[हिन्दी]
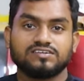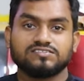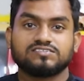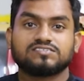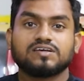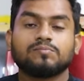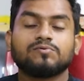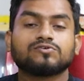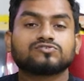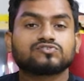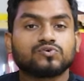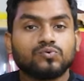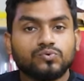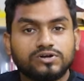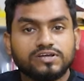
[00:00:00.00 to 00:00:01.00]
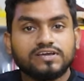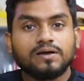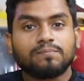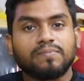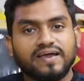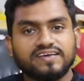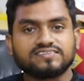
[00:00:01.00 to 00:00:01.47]
जिसे हम लोग स्कूटी या
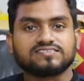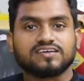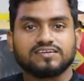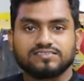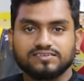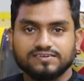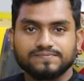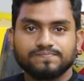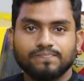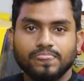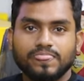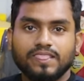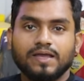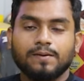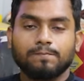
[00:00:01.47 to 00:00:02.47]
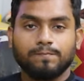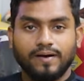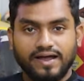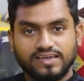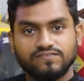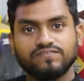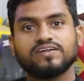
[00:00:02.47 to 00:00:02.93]
बाइक्स कहते हैं
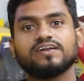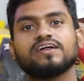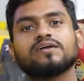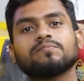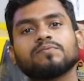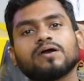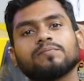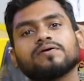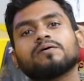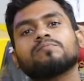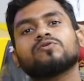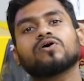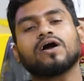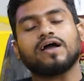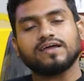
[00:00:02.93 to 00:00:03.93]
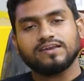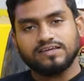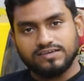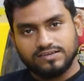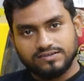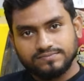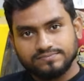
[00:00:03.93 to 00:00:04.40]
बाइक वेरिएंट में अभी हम लोग आए
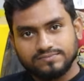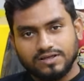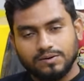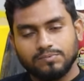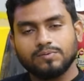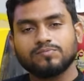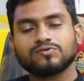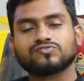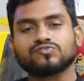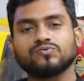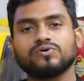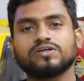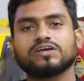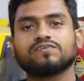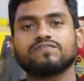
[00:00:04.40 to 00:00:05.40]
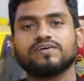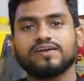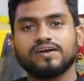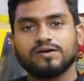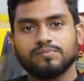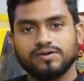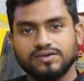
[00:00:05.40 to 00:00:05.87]
नहीं हैं अभी हम लोग स्कूटी के
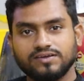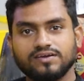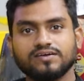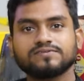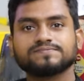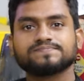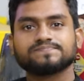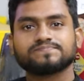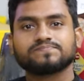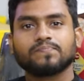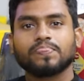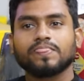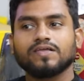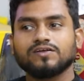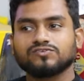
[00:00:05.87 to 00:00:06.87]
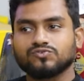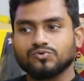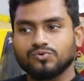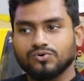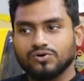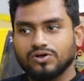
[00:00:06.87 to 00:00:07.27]
वेरिएंट में ही है सो